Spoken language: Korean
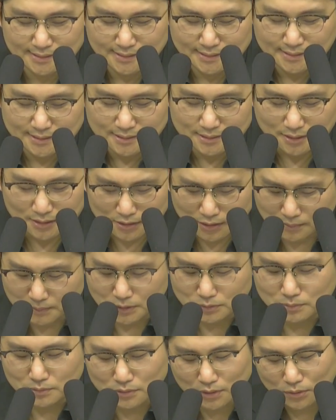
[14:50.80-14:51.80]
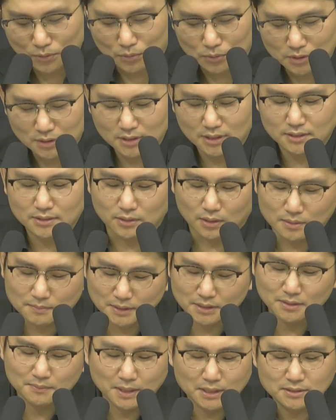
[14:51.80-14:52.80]
자, 그럼에도 불구하고 오늘날에
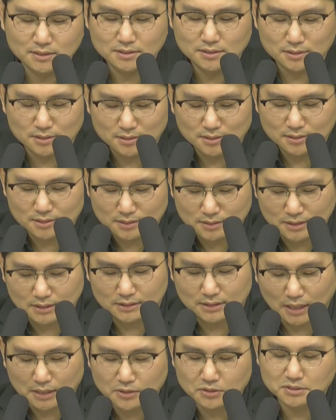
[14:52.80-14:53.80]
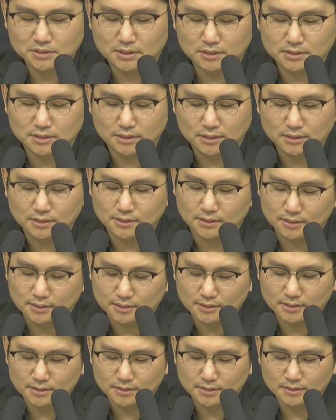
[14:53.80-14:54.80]
얼마나 많은 이 사역자들이
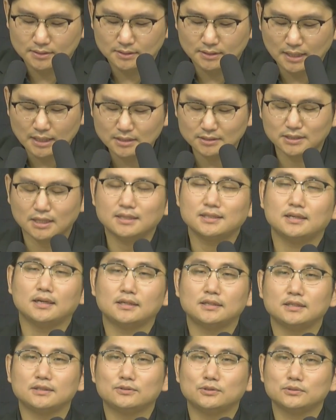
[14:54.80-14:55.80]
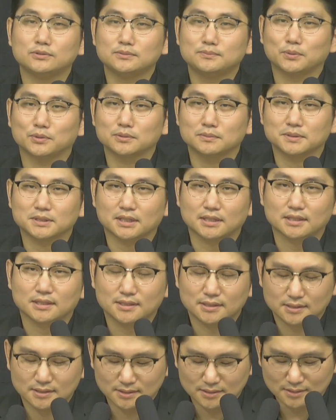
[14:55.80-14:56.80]
내 생각이 곧 복음이다,
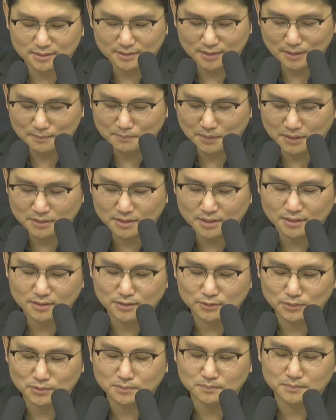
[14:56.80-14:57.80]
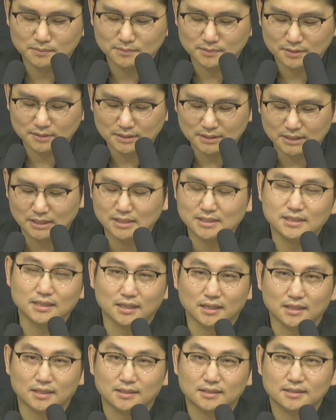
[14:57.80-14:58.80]
내 판단이 곧
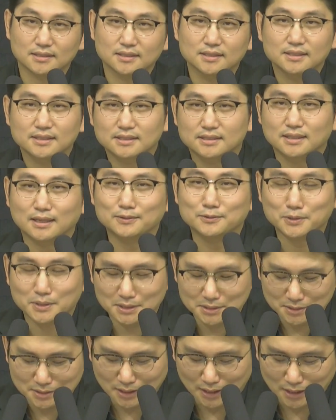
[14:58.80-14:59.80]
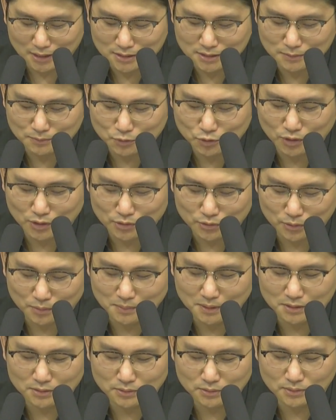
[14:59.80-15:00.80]
진리야 라고 하는 아집과
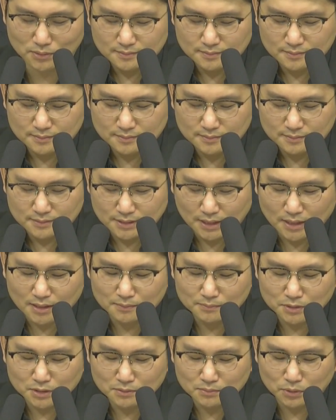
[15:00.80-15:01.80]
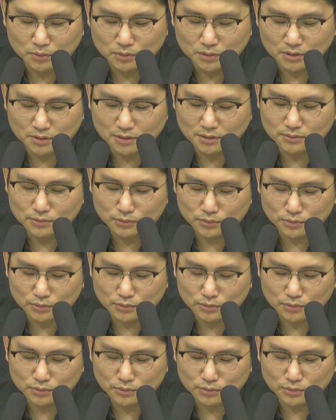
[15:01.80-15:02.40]
교만으로 사람들을 모으려 하고